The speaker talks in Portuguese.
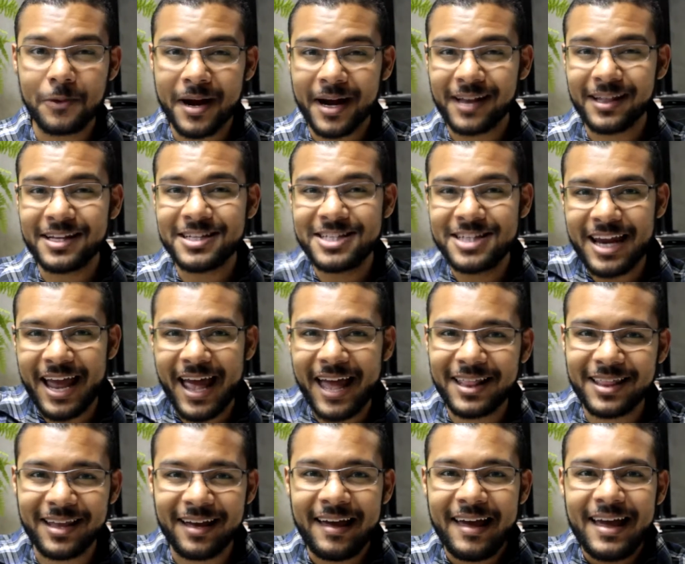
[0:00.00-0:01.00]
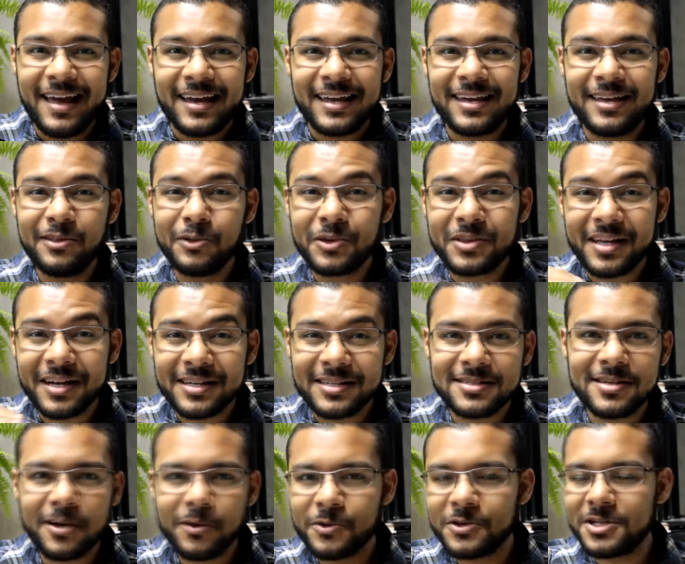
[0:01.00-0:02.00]
aquela dieta que no
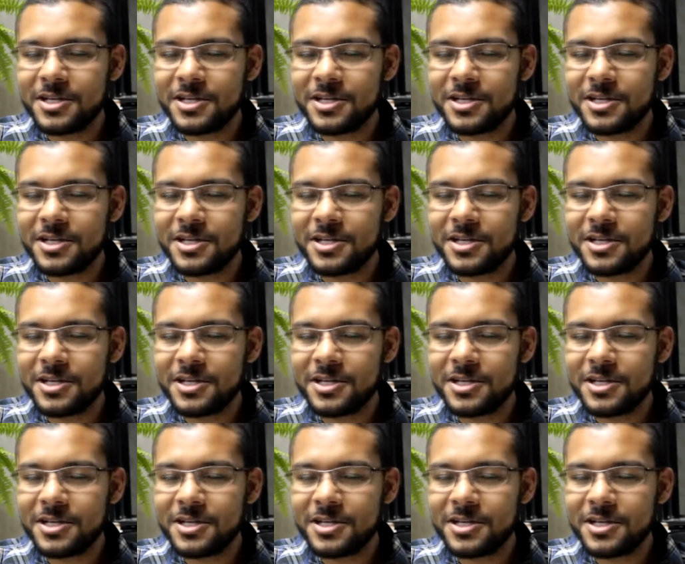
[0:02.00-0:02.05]
terceiro